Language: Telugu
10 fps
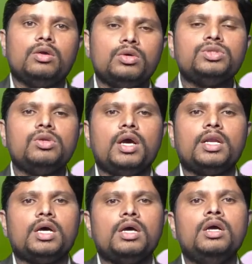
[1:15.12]
రోజుల్లో
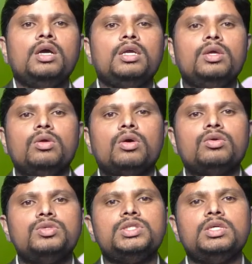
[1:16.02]
ఆయన ఈ
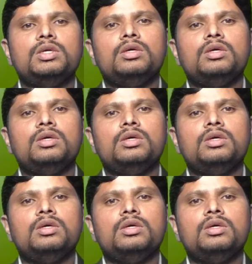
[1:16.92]
లోకం నుంచి